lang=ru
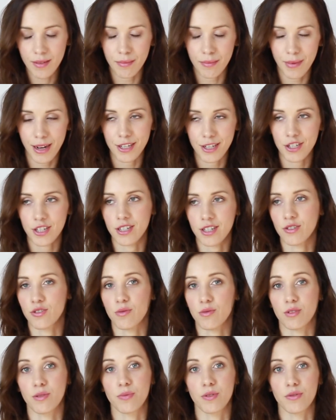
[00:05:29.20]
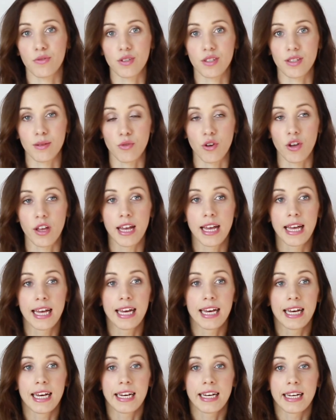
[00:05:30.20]
мальчика, который меня привез домой.
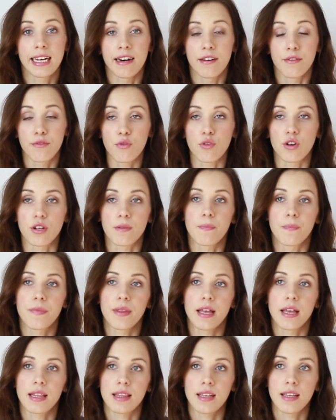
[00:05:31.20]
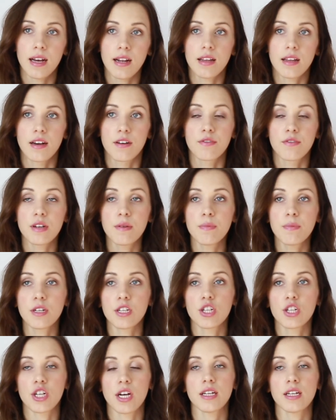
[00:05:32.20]
Вот. Далее, вы
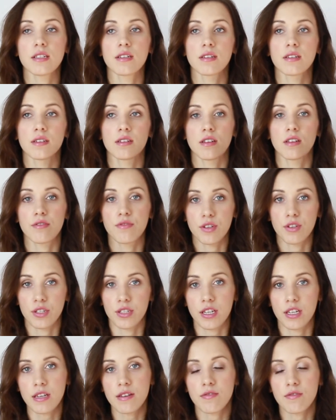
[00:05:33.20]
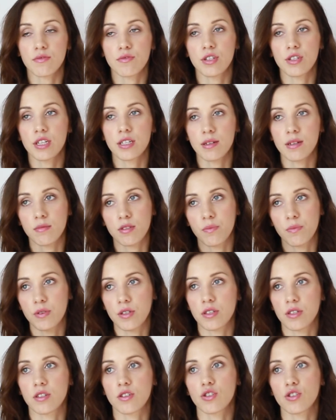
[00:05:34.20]
приезжаете с этой визой, у них там
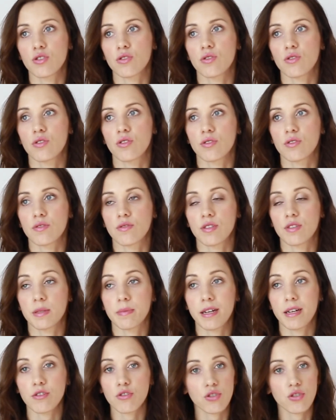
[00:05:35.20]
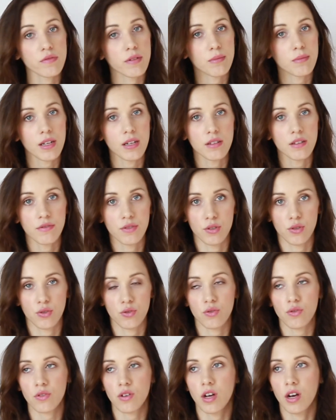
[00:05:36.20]
написано, что, несмотря на то, что вам дали
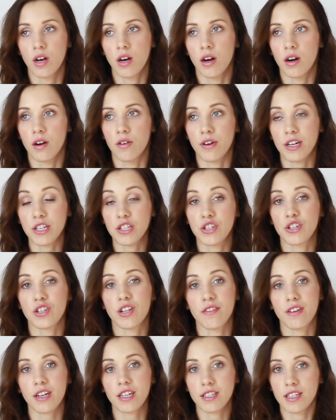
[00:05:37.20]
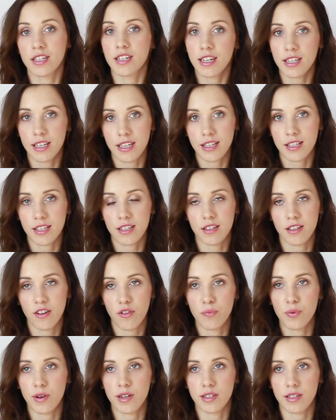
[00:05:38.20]
визу, ваш человек на границе,
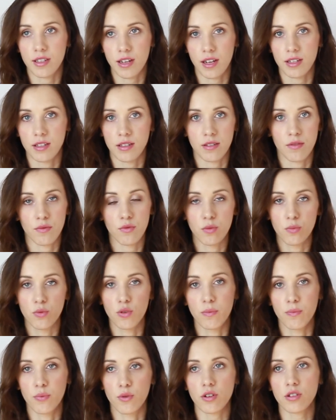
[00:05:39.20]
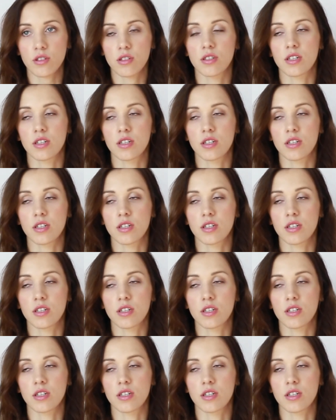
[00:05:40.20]
когда вы прилетаете там, в любой порт,